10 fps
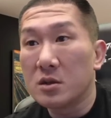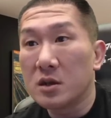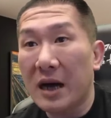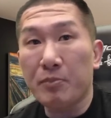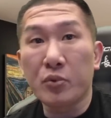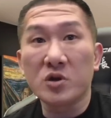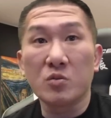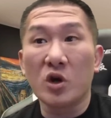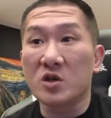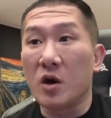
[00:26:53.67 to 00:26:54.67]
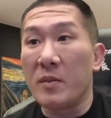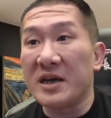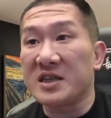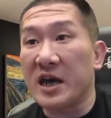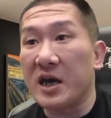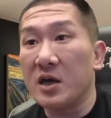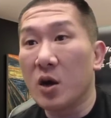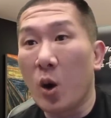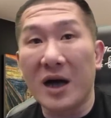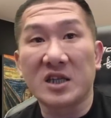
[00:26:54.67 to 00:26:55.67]
啊，不是为什么没
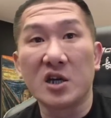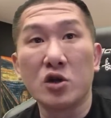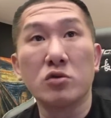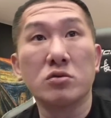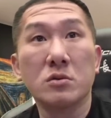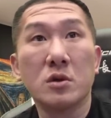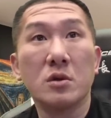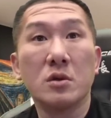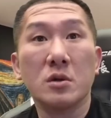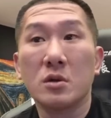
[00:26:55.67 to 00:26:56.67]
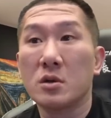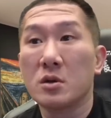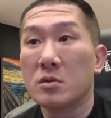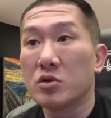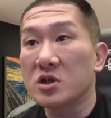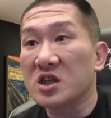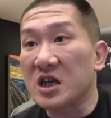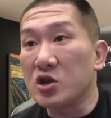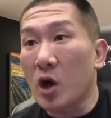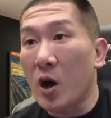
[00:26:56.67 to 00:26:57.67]
写化成路？不是
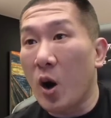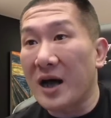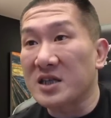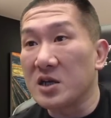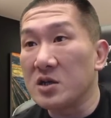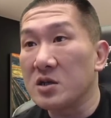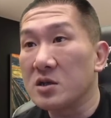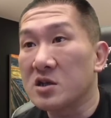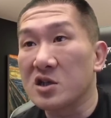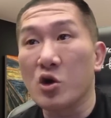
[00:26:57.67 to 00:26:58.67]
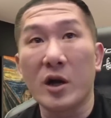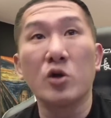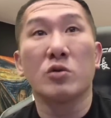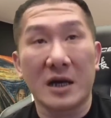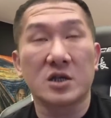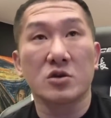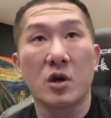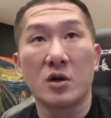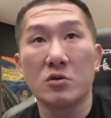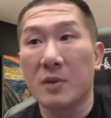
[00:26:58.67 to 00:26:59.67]
新庄化成思源路啊，思
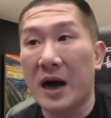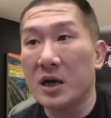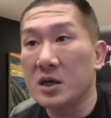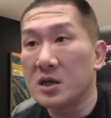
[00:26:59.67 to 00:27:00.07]
源路吗？